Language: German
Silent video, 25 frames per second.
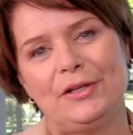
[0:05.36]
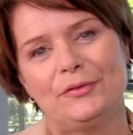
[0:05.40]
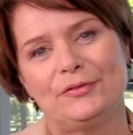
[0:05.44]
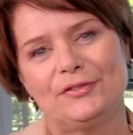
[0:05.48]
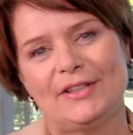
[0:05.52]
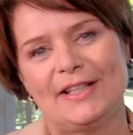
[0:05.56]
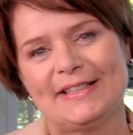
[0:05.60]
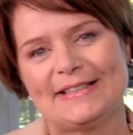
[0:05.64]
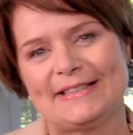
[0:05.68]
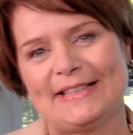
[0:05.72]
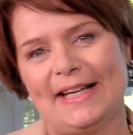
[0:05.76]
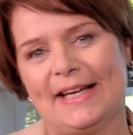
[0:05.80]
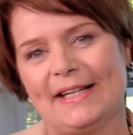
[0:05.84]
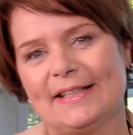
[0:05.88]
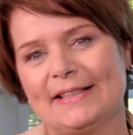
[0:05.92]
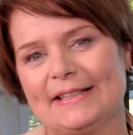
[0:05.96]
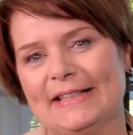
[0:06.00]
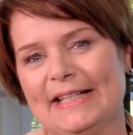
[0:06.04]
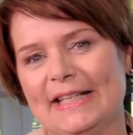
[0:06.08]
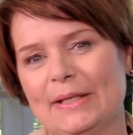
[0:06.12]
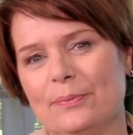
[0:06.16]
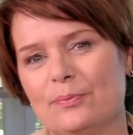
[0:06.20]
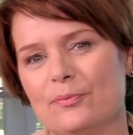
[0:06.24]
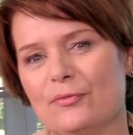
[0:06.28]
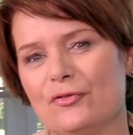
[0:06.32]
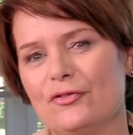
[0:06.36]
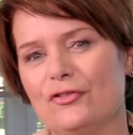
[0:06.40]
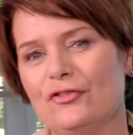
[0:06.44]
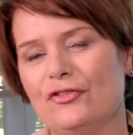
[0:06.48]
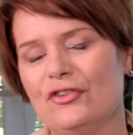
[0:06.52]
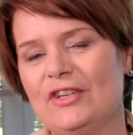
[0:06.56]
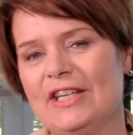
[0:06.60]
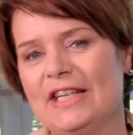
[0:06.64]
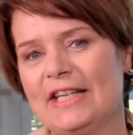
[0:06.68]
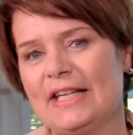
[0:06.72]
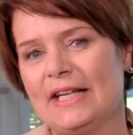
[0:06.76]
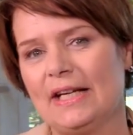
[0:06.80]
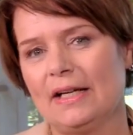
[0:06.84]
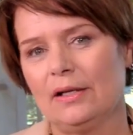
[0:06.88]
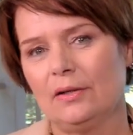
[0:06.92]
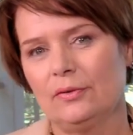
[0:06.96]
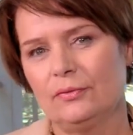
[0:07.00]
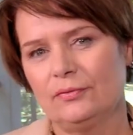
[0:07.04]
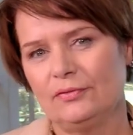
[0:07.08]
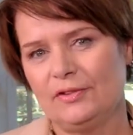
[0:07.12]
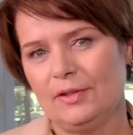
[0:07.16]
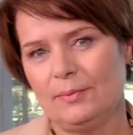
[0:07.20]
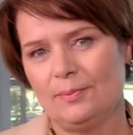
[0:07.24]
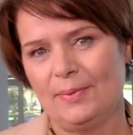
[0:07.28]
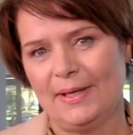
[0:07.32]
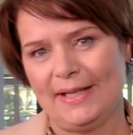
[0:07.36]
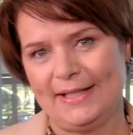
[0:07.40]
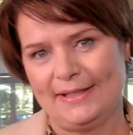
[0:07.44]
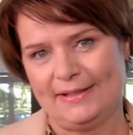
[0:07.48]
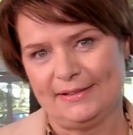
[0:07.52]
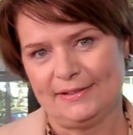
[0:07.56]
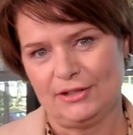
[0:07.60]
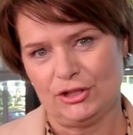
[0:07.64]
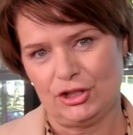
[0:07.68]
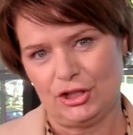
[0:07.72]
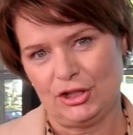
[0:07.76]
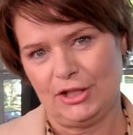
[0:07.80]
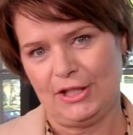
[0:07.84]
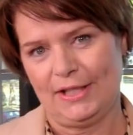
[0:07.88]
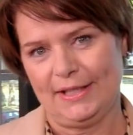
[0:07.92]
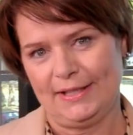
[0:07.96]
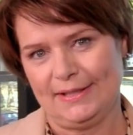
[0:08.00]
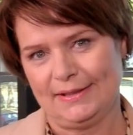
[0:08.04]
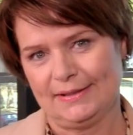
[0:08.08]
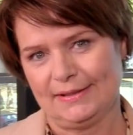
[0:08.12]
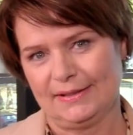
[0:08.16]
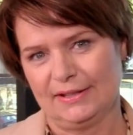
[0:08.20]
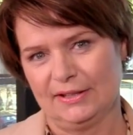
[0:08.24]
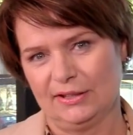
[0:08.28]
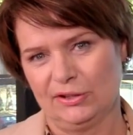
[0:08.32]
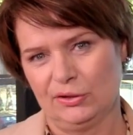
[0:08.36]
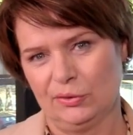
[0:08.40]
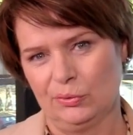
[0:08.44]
auf das Nachtleben viel auf die Beine gestellt.